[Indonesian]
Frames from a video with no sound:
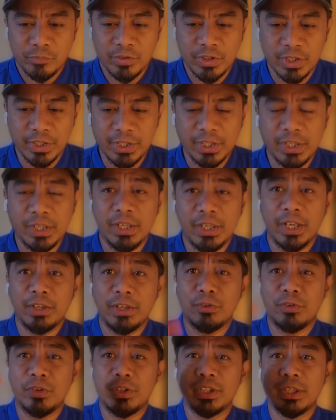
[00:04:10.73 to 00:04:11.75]
Jadi
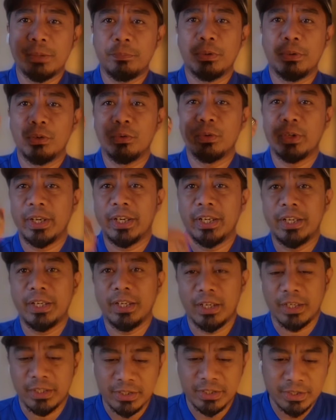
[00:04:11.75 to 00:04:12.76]
Indonesia perlu
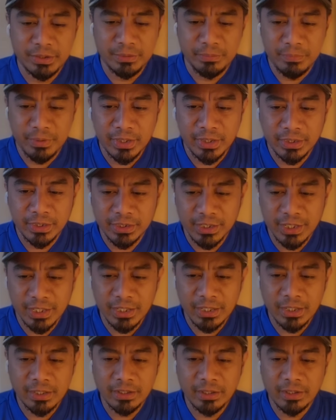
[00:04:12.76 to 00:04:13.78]
ready guys
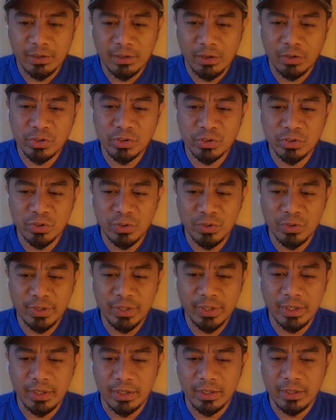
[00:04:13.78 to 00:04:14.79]
menentang
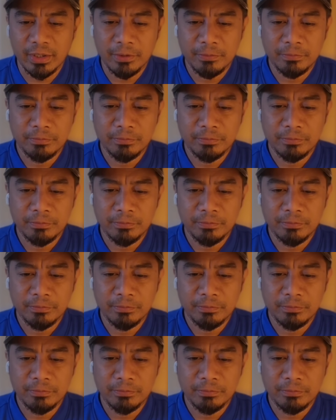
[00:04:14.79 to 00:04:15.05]
Australia ya.